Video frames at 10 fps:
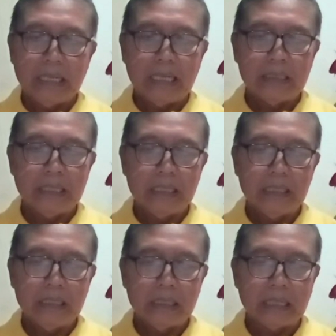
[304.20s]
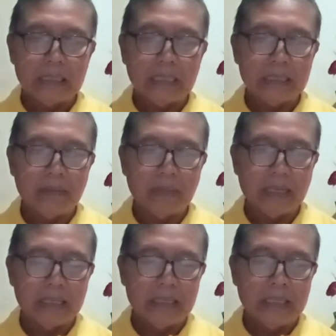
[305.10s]
hasil
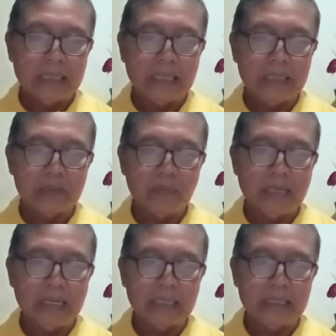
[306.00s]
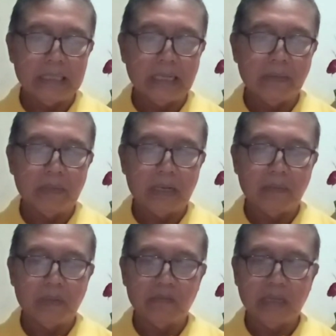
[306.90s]
kerjasama dan semangat dengan
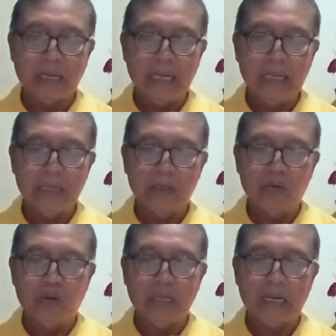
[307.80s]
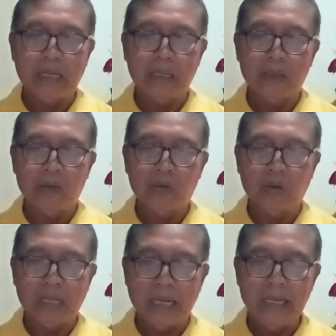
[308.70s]
para perwira, kuria,
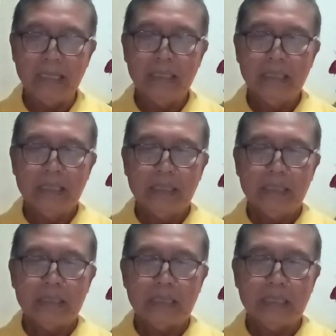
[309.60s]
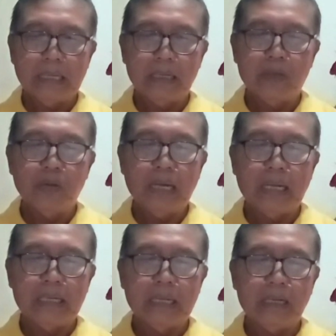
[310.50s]
kuria, serta
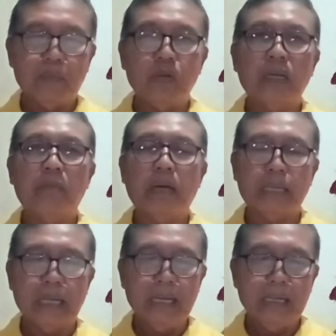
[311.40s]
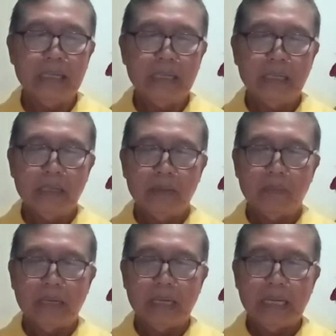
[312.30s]
doa dari Bunda Maria,
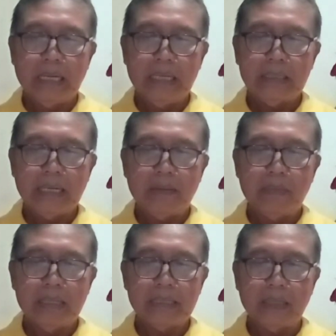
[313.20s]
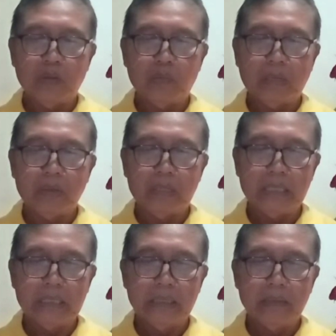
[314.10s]
maka selama satu
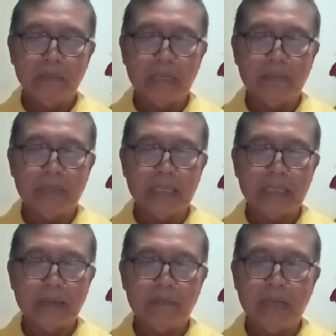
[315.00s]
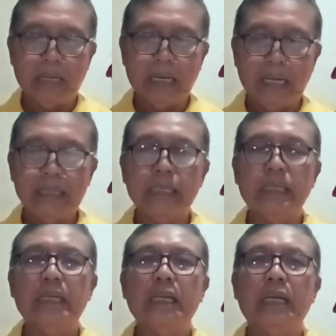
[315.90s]
periode mendapat tambahan
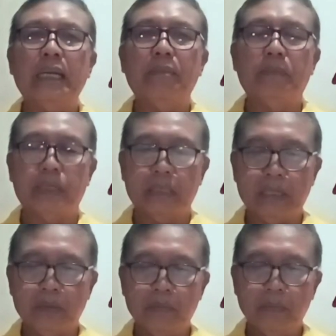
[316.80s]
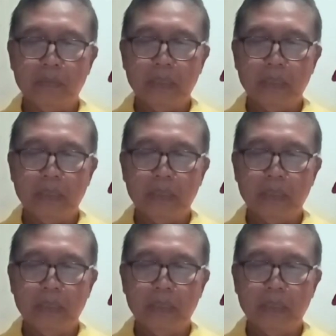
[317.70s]
lagi enam presidium.